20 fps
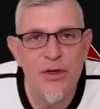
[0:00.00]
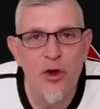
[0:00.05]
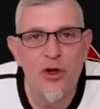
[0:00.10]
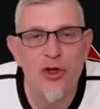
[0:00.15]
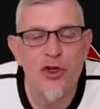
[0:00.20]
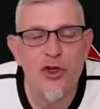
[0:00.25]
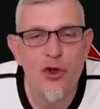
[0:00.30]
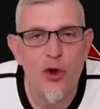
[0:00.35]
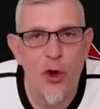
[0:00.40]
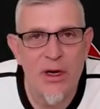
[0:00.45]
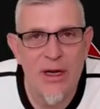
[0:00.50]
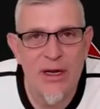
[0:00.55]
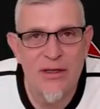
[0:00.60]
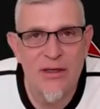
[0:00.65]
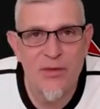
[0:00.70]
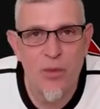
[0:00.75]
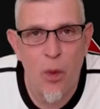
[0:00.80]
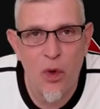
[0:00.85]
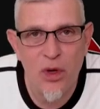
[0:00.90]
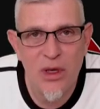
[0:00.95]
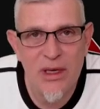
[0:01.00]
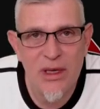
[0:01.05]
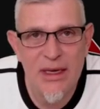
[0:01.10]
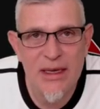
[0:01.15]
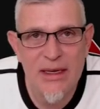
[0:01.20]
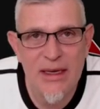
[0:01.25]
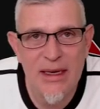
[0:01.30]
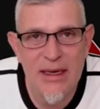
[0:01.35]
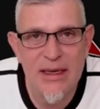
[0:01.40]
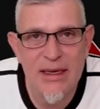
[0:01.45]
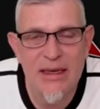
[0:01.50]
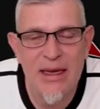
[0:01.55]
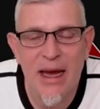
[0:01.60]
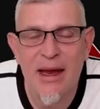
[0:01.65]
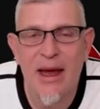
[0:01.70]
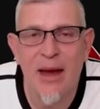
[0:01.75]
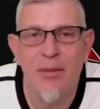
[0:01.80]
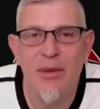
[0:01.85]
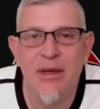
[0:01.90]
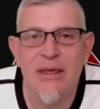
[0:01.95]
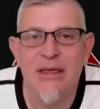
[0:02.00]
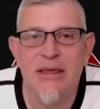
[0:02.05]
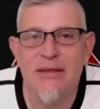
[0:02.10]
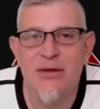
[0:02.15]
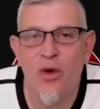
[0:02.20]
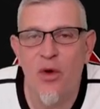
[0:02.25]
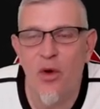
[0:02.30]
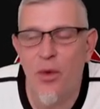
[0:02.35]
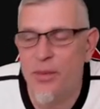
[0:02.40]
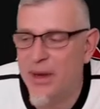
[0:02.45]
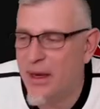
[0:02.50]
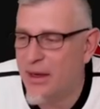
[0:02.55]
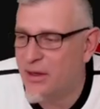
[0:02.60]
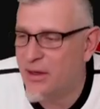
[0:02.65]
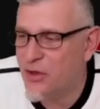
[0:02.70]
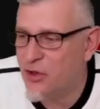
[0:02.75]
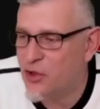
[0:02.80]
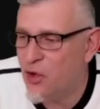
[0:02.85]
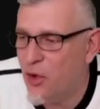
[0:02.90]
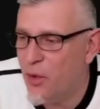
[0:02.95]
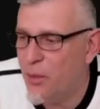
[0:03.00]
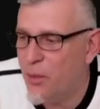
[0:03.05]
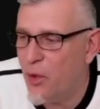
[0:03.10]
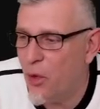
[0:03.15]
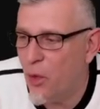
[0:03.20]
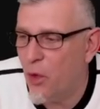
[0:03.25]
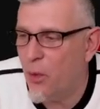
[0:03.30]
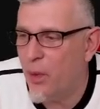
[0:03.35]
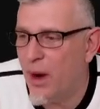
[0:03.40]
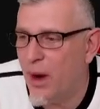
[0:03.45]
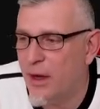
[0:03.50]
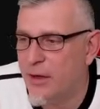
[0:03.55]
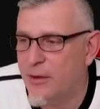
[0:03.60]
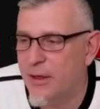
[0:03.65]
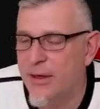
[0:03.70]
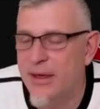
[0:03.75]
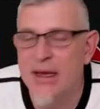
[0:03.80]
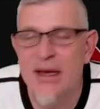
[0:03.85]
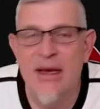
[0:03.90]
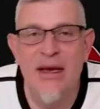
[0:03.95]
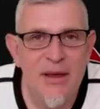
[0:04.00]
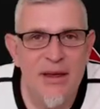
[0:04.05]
dort stört das Mondlicht nicht, dann kann man diese Objekte schön beobachten.